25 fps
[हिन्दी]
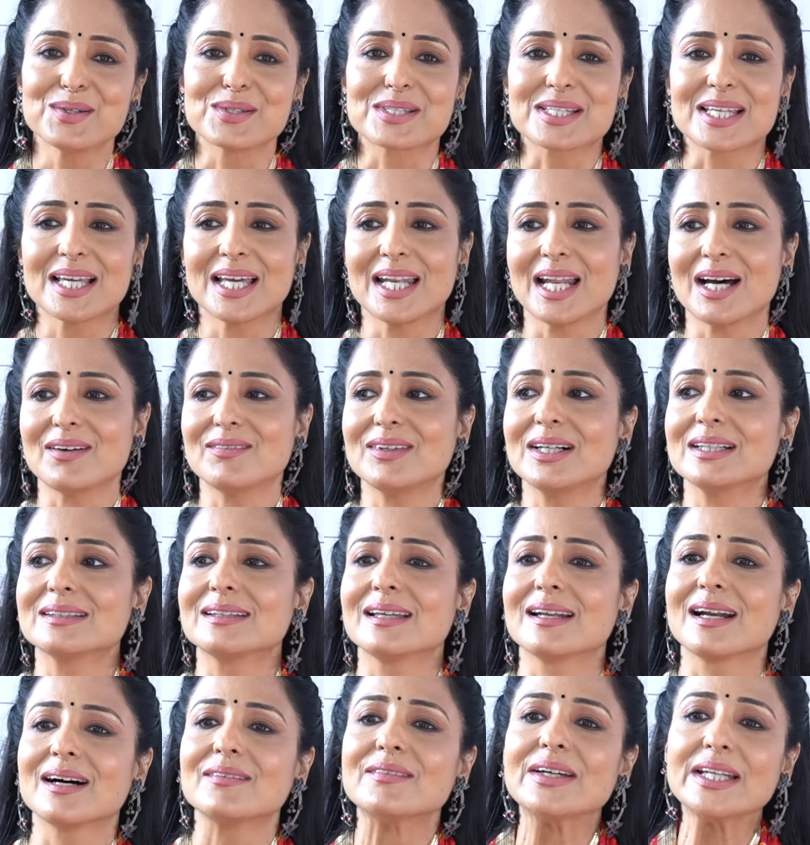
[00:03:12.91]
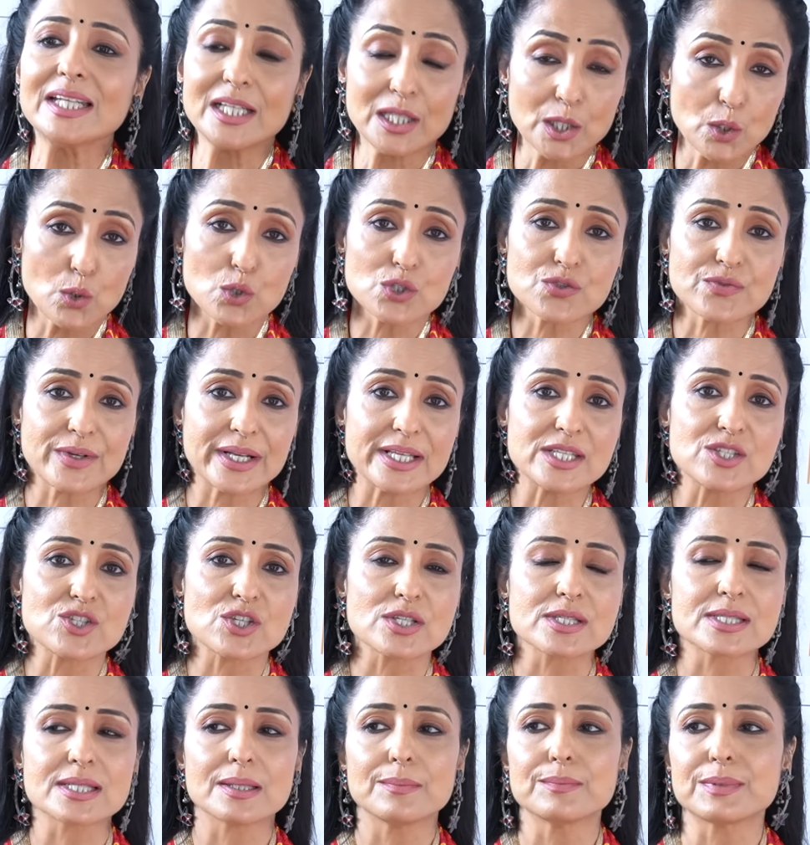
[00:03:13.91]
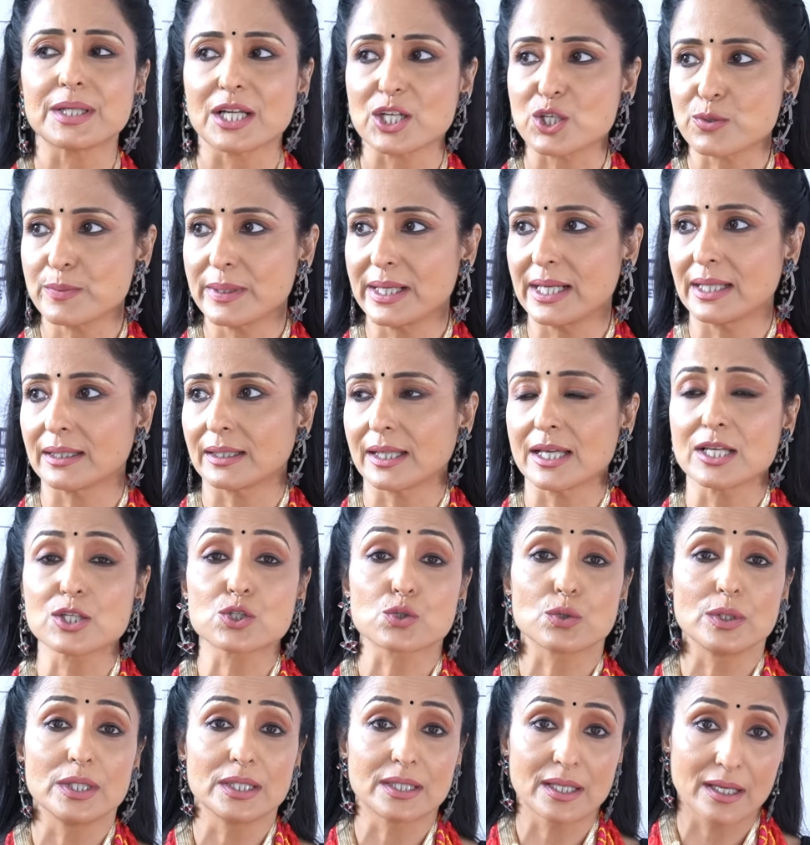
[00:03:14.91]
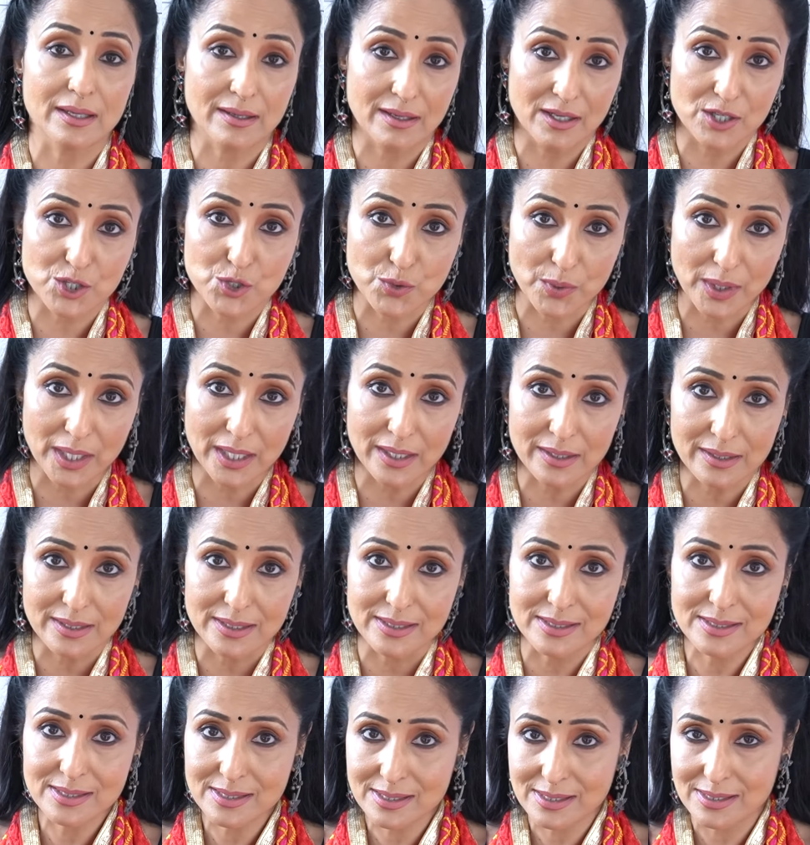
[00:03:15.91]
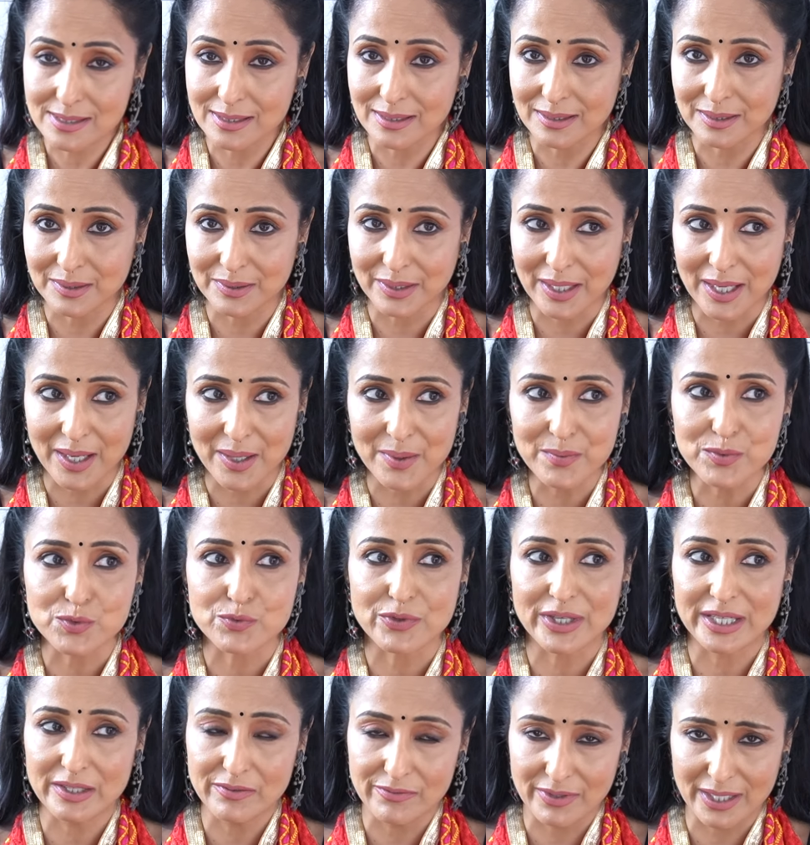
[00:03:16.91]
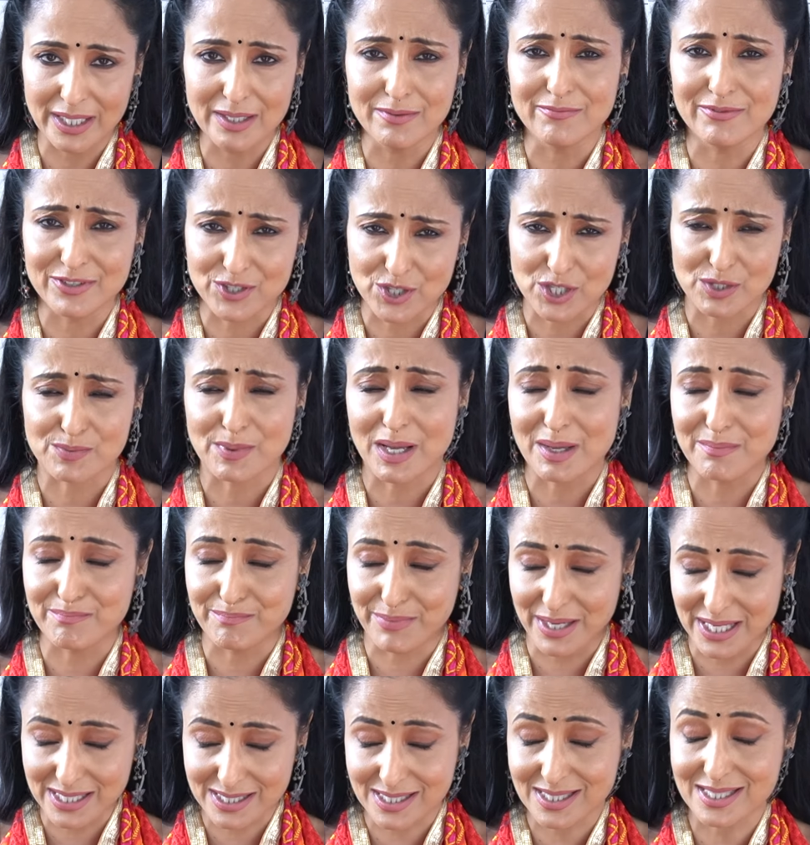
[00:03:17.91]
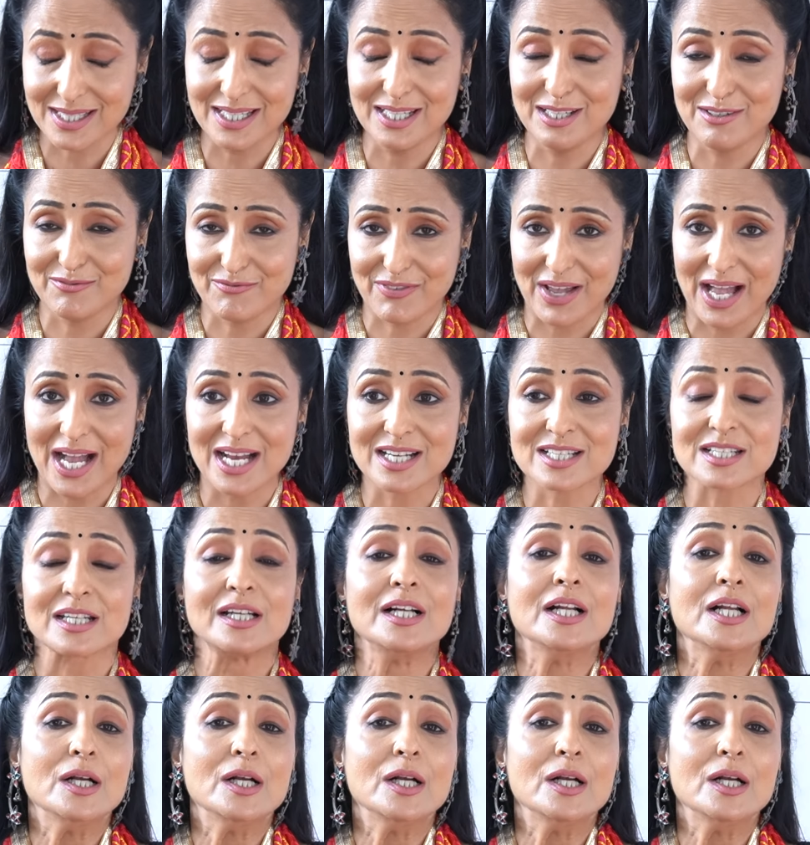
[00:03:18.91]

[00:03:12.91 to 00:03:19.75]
उसके अलावा देर आर वेरी क्लोज फ्रेंड्स जिनसे हम टच में रहते हैं सुनीता राजवार इज़ देयर वेरी वेरी विश इज़ माई बेस्ट इन फैक्ट